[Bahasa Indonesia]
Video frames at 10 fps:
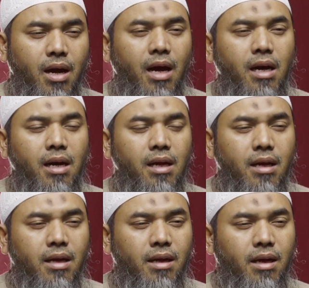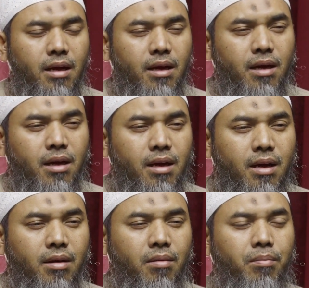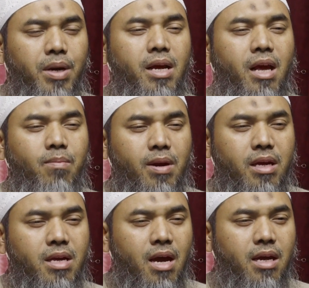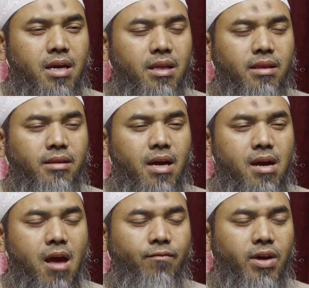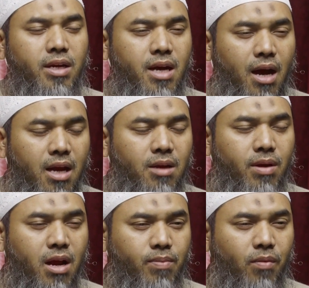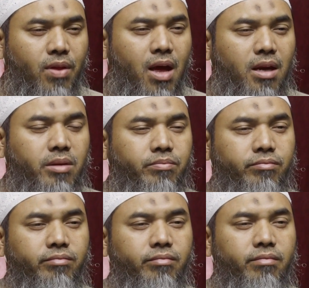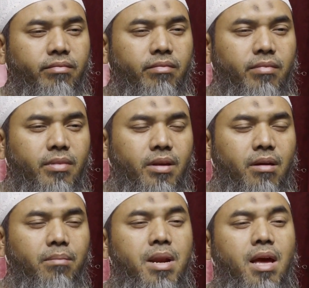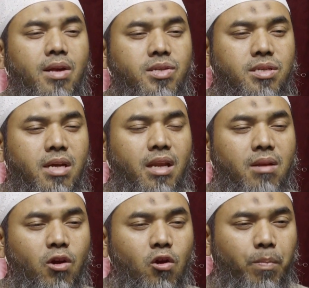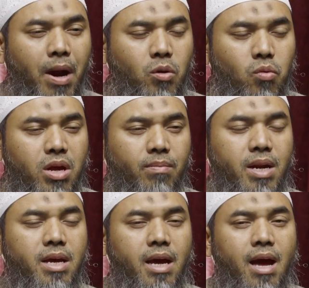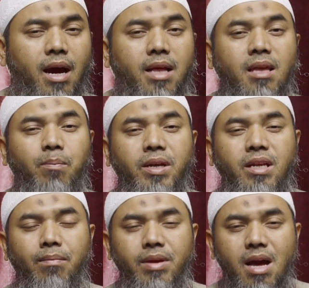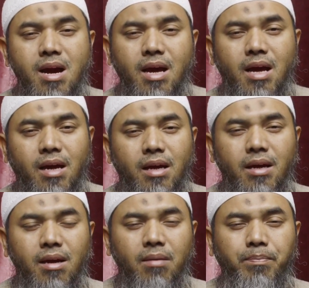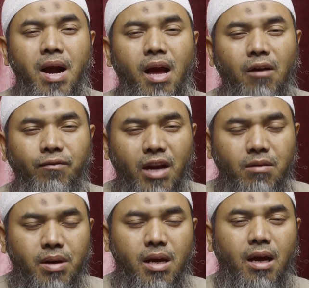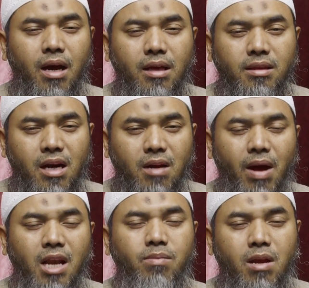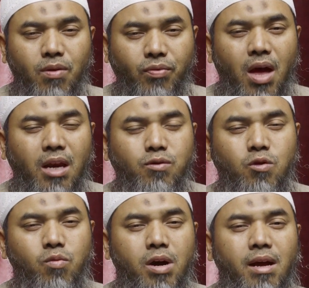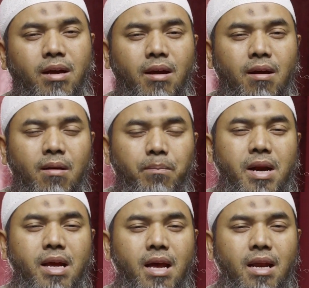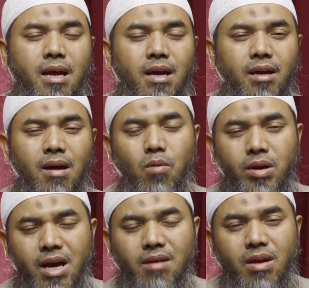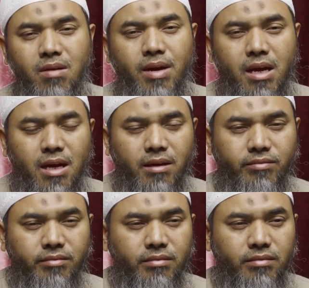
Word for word: karena mereka berkeyakinan tentang kafirnya Ali bin Abi Thalib. Mereka sesat dalam kehidupan dunia mereka akan tapi dia menyangka pengkafiran mereka terhadap Ali bin Abi Thalib sebuah perkara kemuliaan bagi mereka.